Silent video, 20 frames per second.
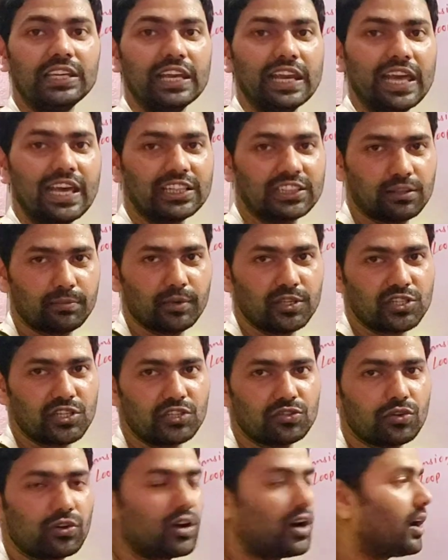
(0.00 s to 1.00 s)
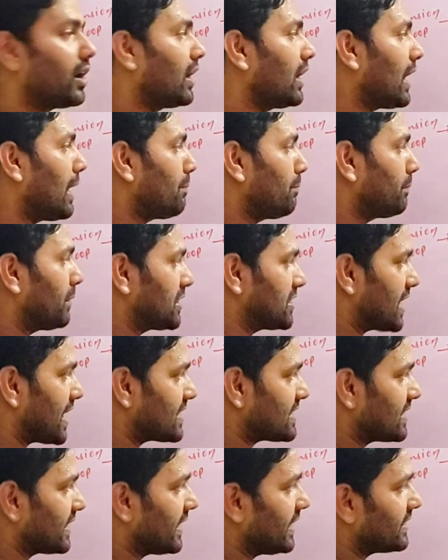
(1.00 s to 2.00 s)
कि लेंथ में चेंज होगा अगर आप
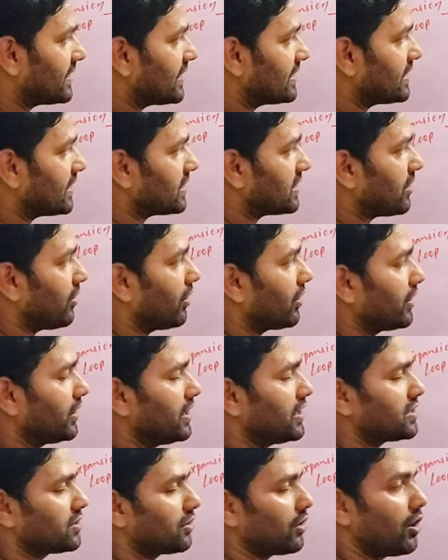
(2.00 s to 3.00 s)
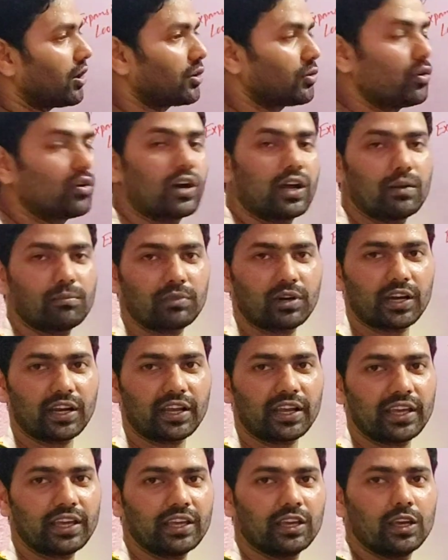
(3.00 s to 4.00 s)
50 डिग्री सेल्सियस के और इस रॉड को गर्म
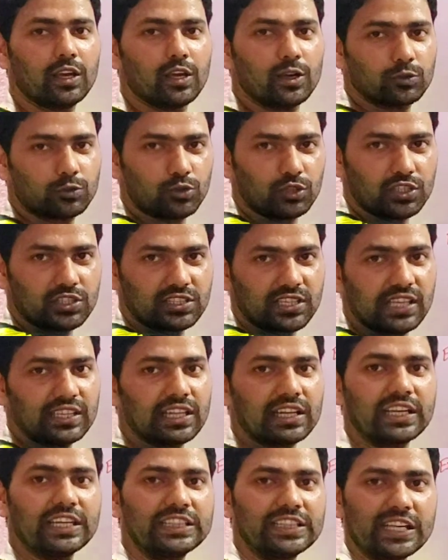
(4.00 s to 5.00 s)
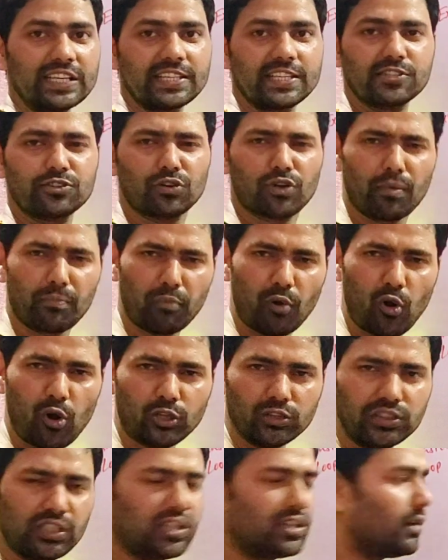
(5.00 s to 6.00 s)
करेंगे तो इसके अंदर कितना चेंज होगा
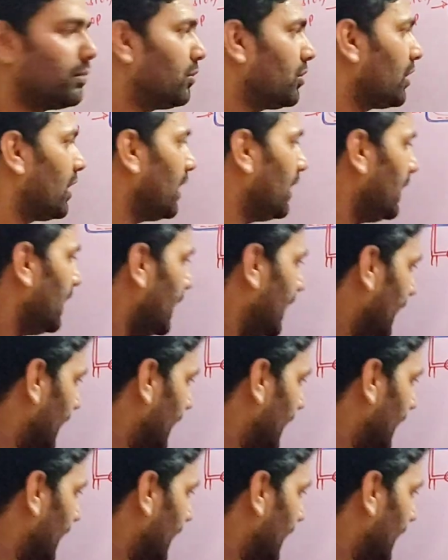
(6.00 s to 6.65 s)
बहुत ही कम होगा